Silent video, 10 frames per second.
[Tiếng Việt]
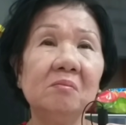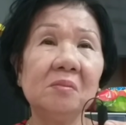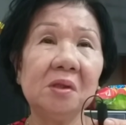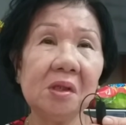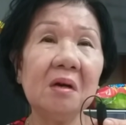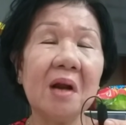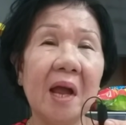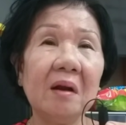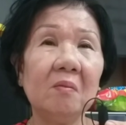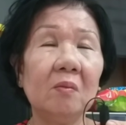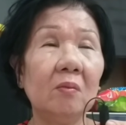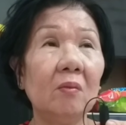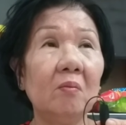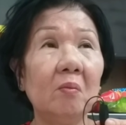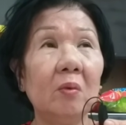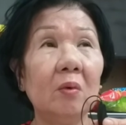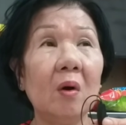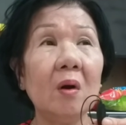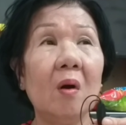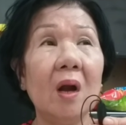Xứng đáng,
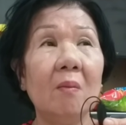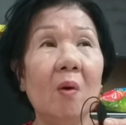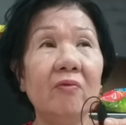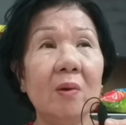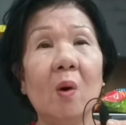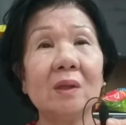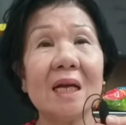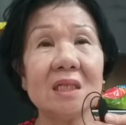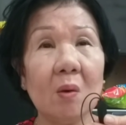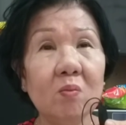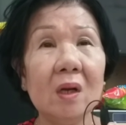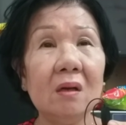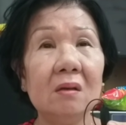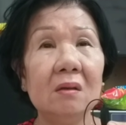nói gọi là một vị Bồ Tát sống đó.